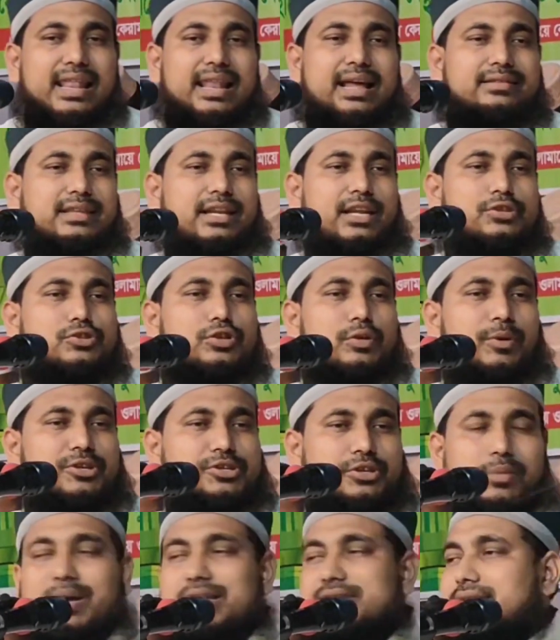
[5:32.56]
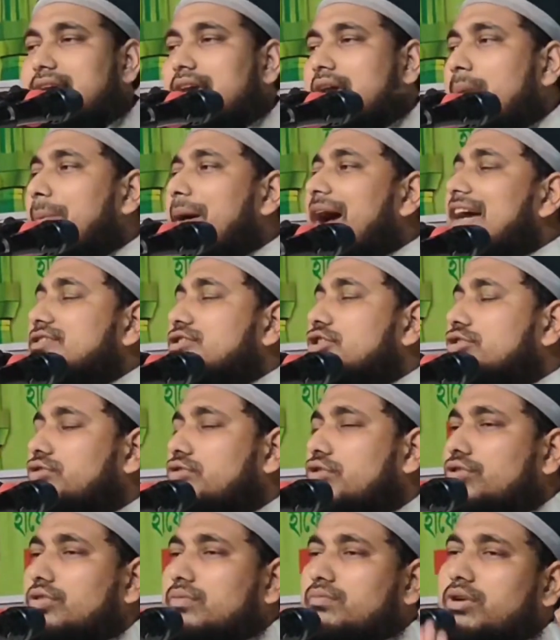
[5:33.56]
আল্লাহ তালা যুব সমাজকে হেফাজত
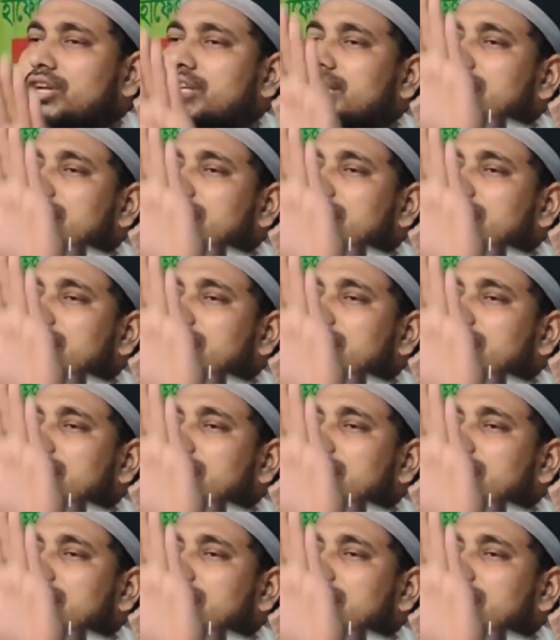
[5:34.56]
করুক